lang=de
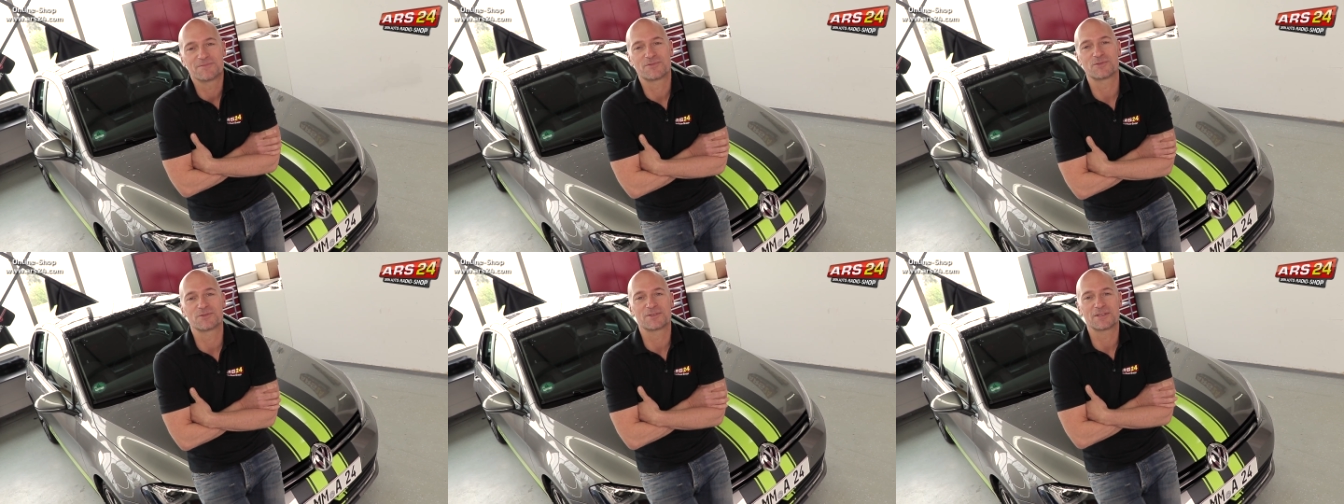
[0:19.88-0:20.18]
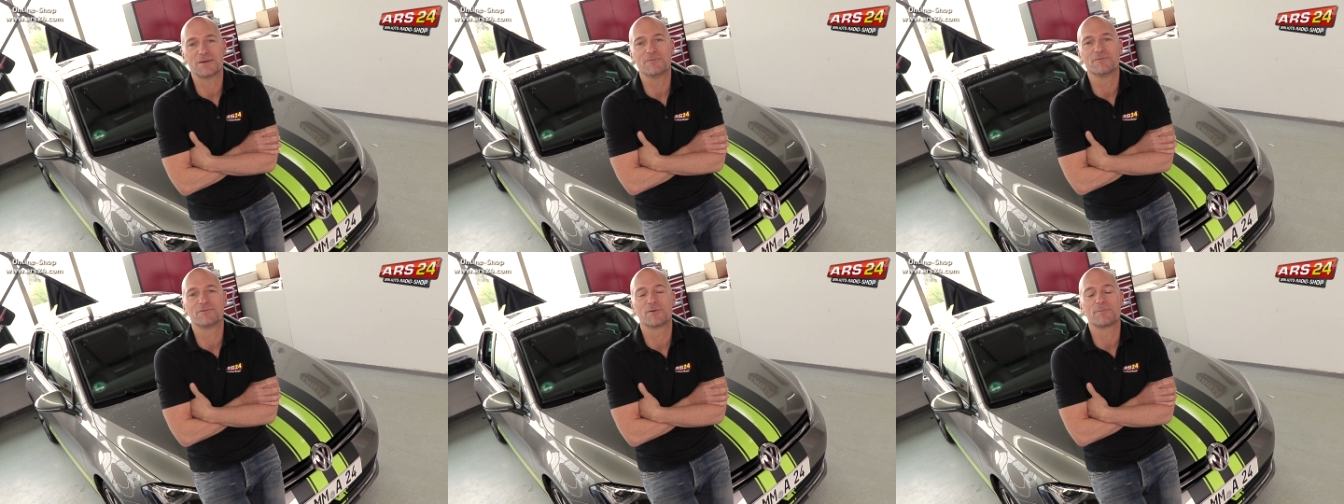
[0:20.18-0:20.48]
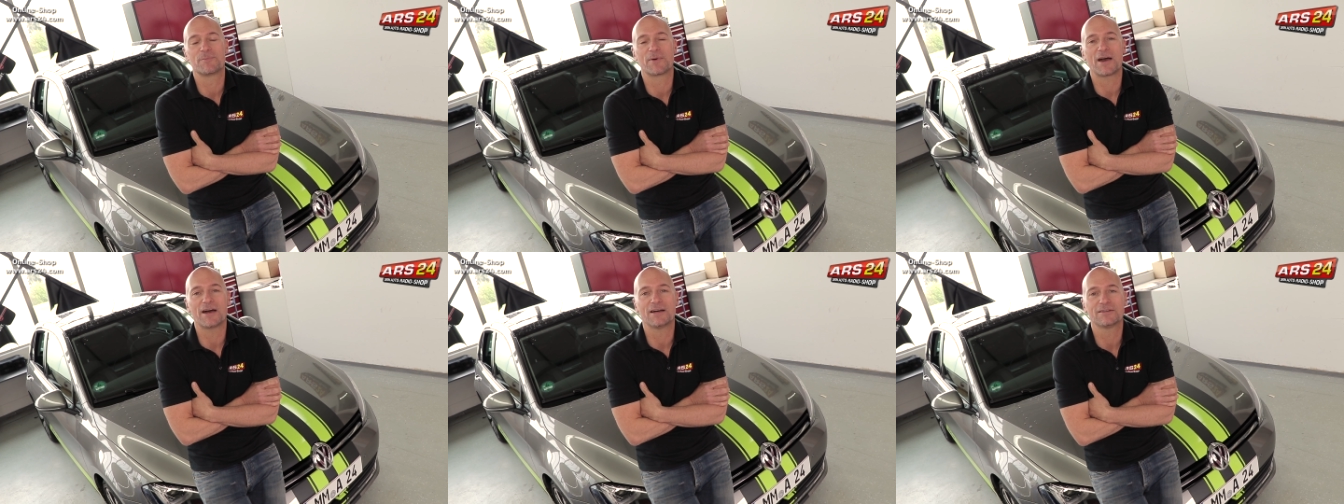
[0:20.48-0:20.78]
zusammen
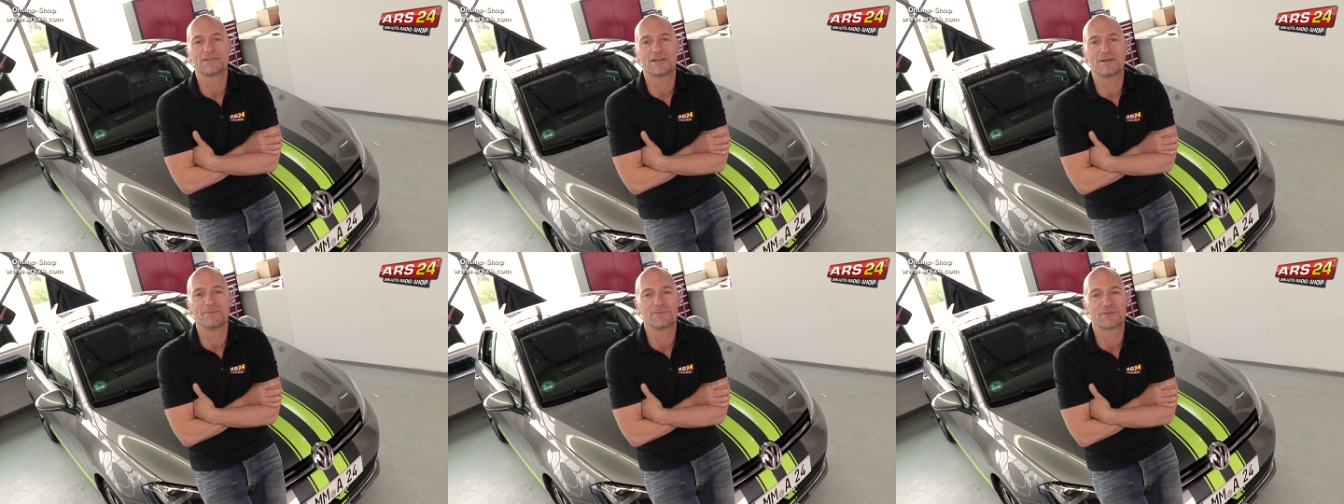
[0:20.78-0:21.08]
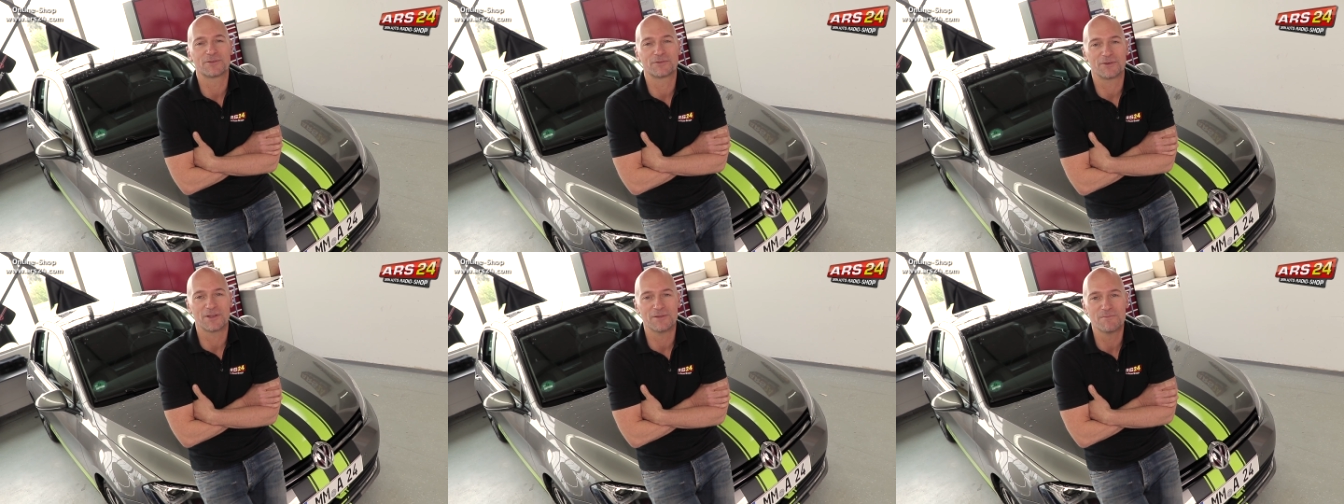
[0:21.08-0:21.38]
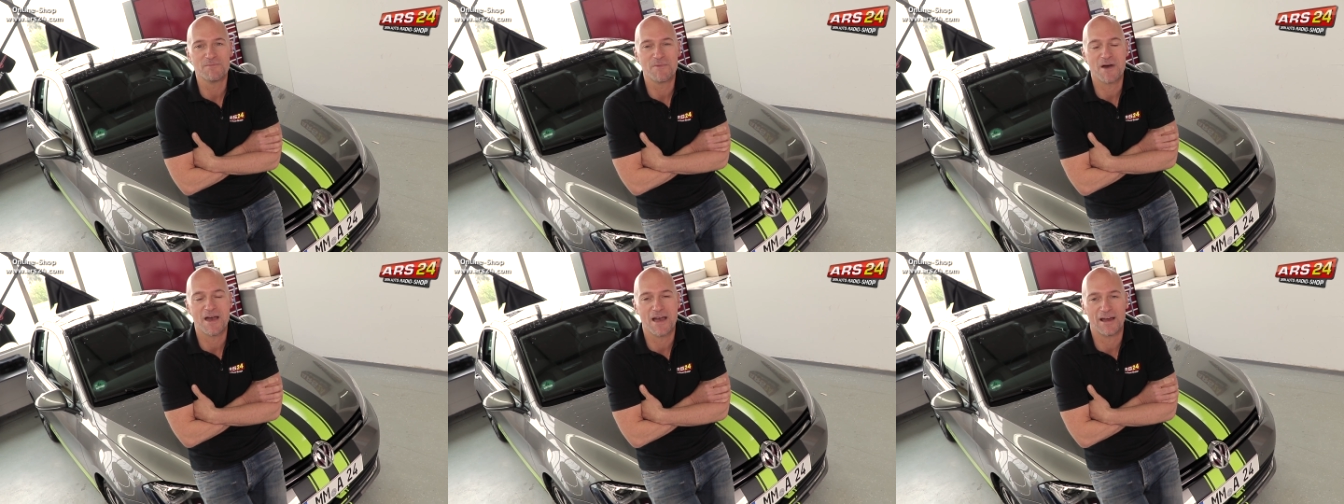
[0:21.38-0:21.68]
verbracht haben. Das
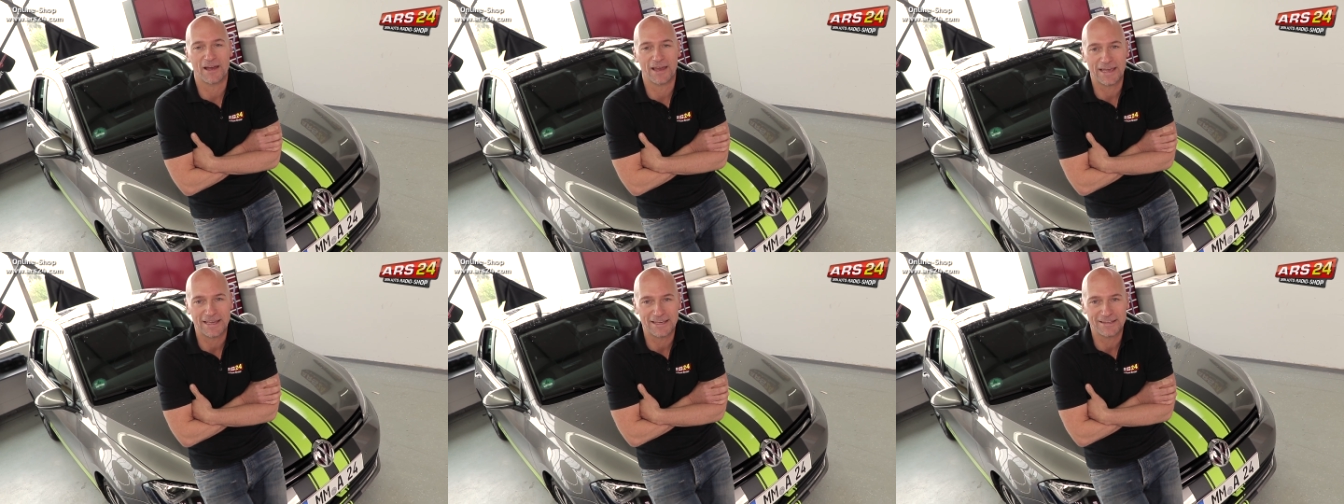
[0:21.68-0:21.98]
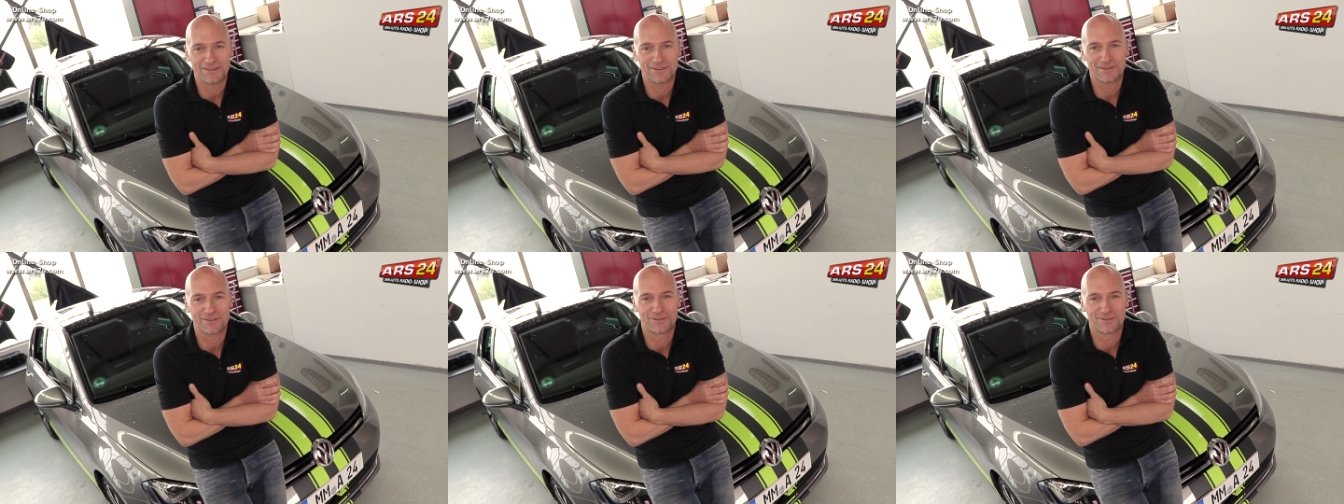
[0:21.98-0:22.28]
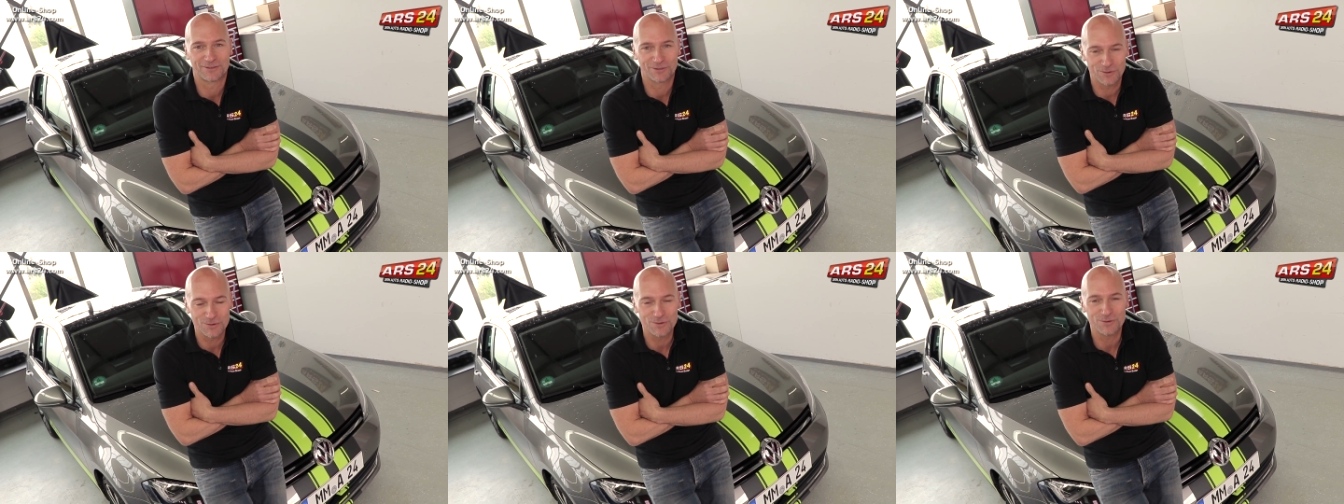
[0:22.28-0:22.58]
fanden wir echt
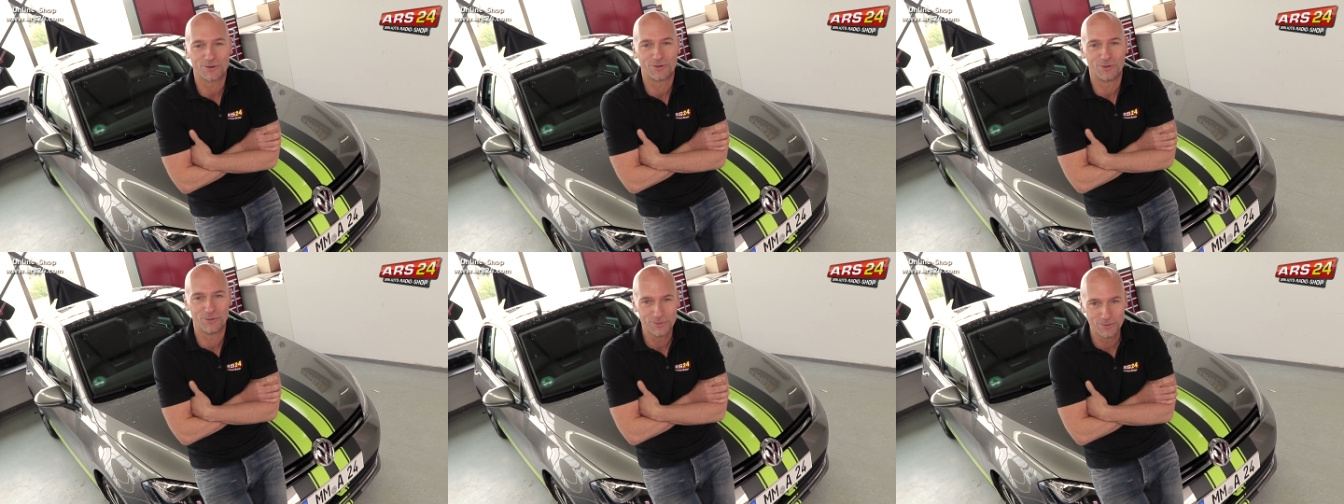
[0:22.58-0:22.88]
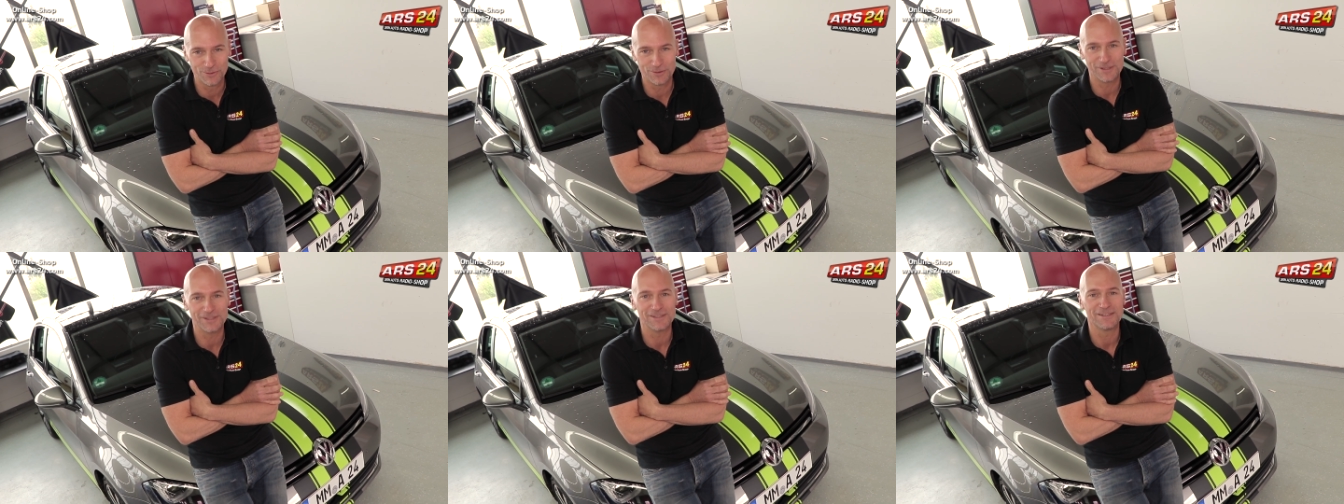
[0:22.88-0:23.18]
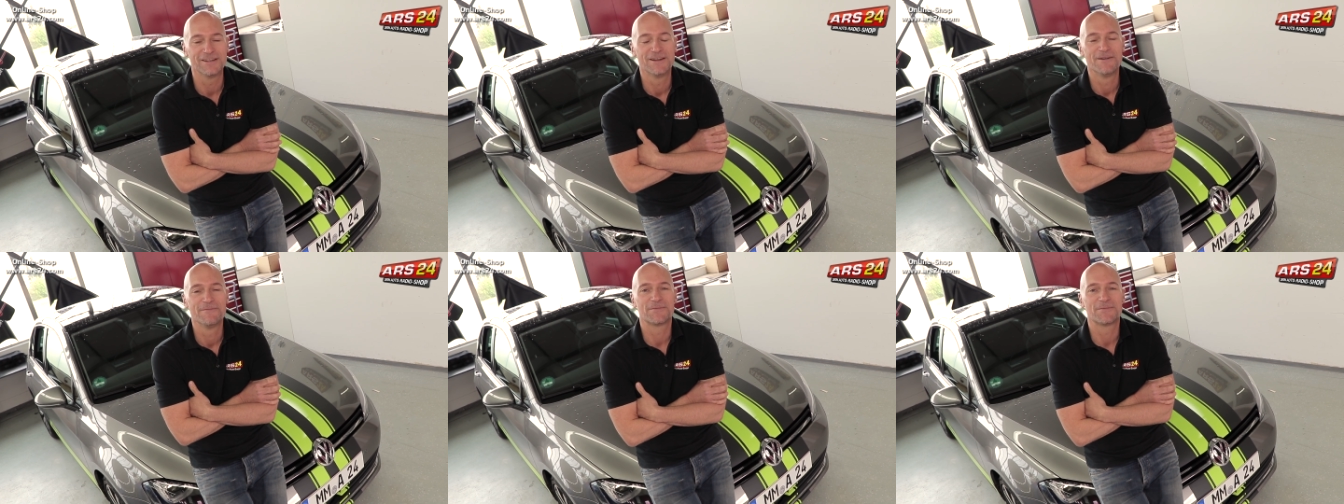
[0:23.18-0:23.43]
so cool,